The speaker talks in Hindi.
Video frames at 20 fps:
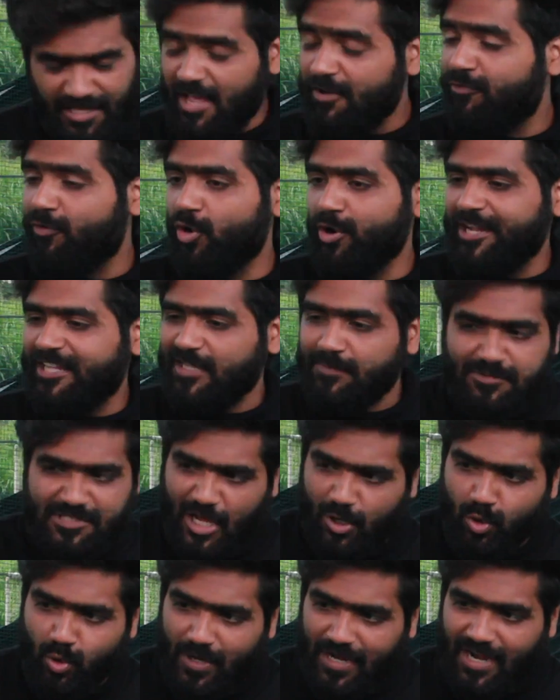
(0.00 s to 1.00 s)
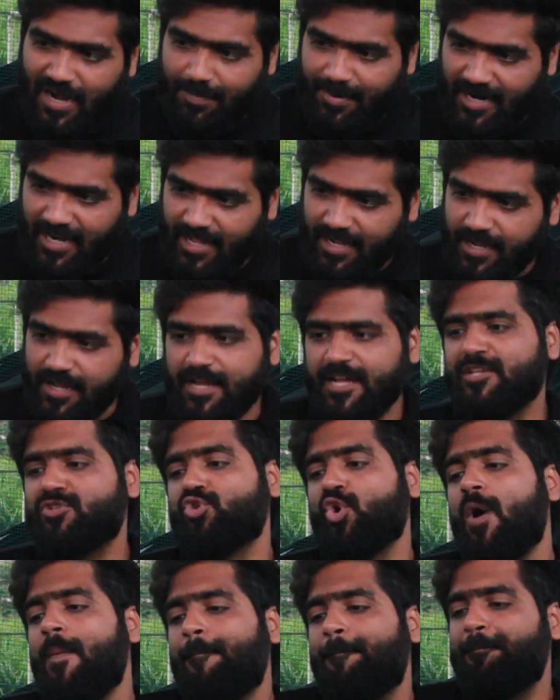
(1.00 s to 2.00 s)
ये फोन एकदम चालू लगा पड़ा है
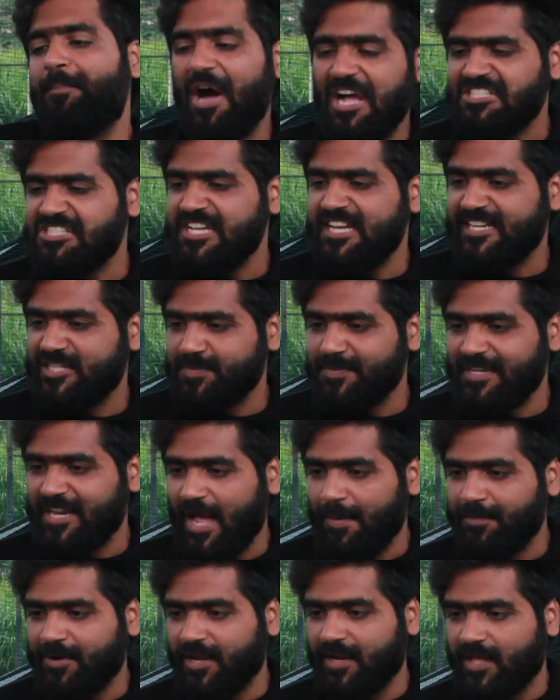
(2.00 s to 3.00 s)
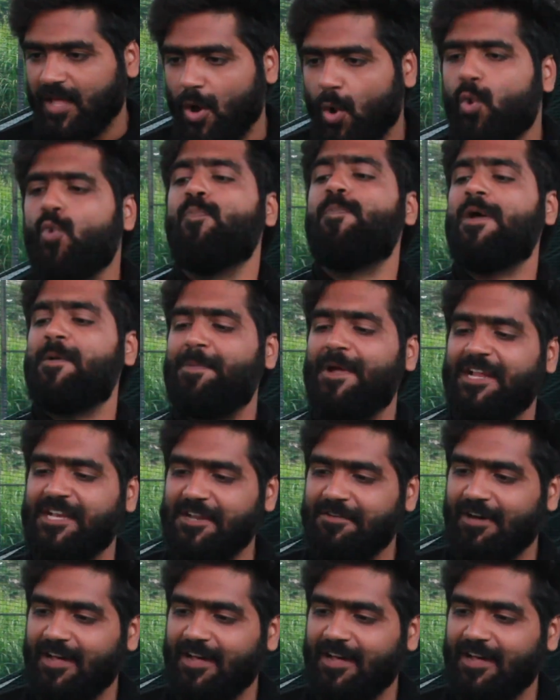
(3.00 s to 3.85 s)
इसको हम पांच लेयर्स में रैप करके ऊपर फेंकने